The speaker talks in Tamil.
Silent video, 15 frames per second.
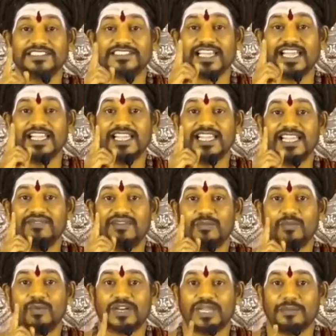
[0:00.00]
சைவ
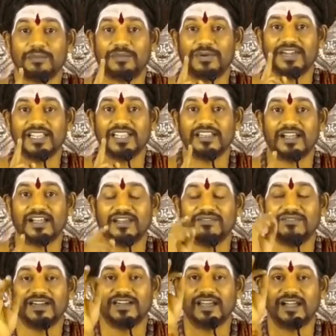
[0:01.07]
முறைப்படிதான்
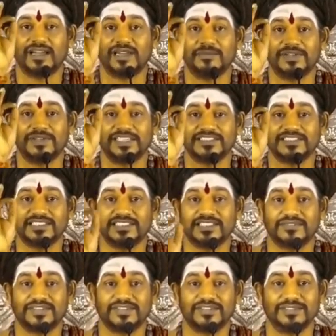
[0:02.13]
வேளாண்மை
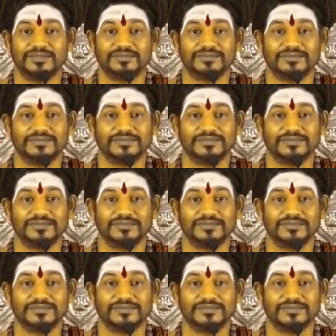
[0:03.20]
செய்ய வேண்டும்